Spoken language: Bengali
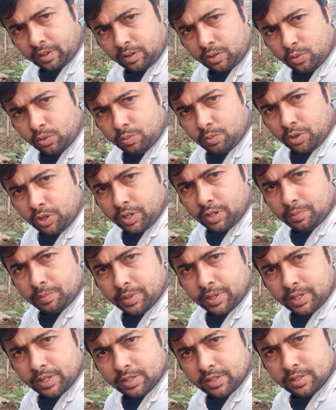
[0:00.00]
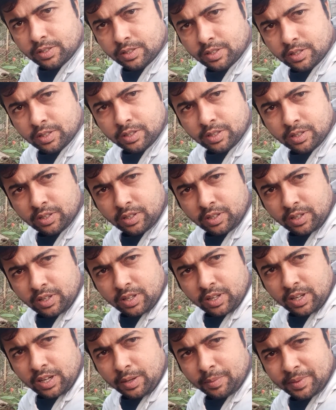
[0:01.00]
গুড মর্নিং ফ্রেন্ডস
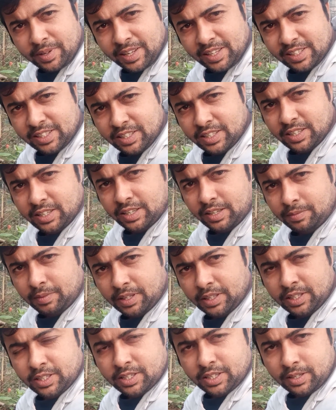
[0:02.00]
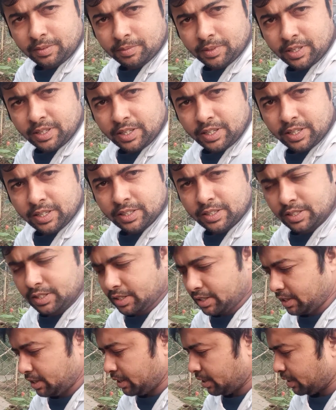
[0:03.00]
আমি আজকে আপনাদের সামনে নিয়ে
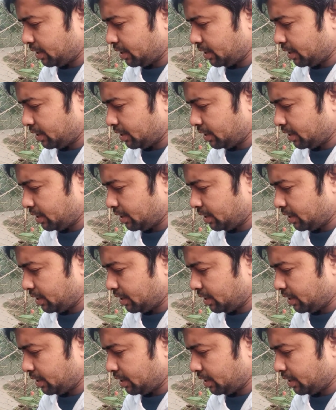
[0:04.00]
এসেছি